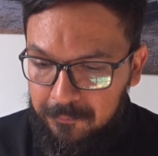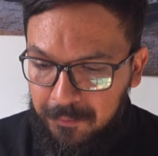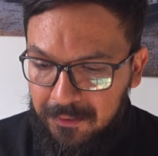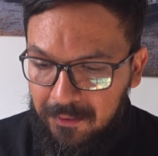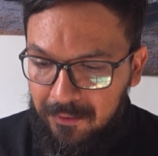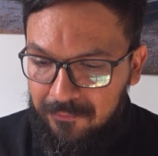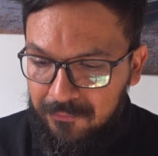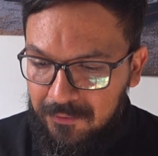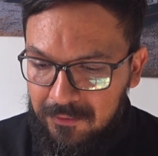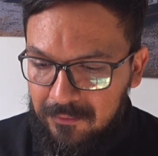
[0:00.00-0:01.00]

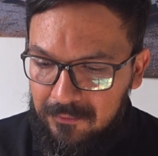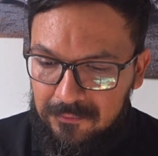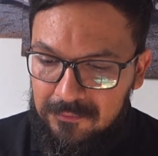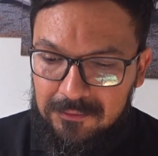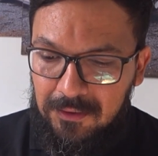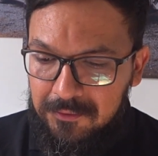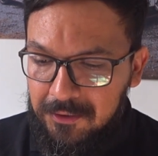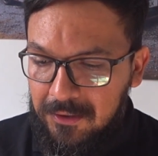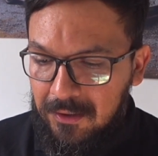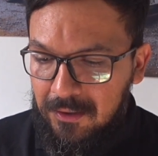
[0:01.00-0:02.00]
PF
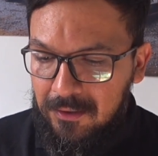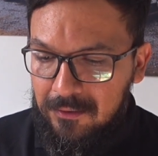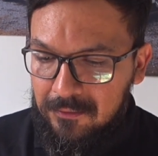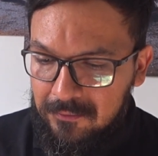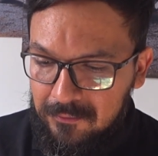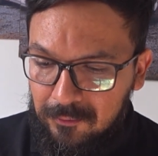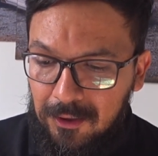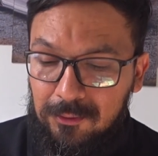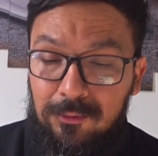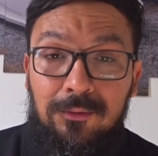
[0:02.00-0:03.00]
7K
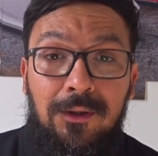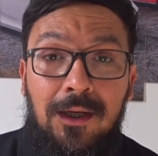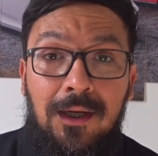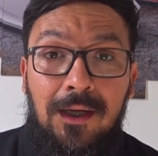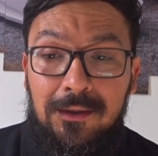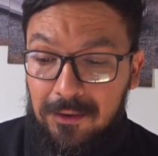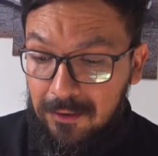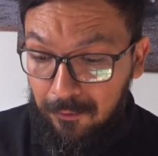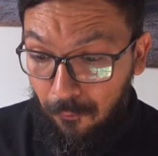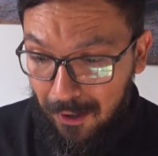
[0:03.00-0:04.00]

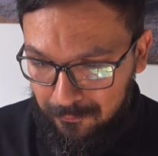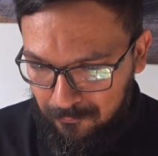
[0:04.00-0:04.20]
4HDA4.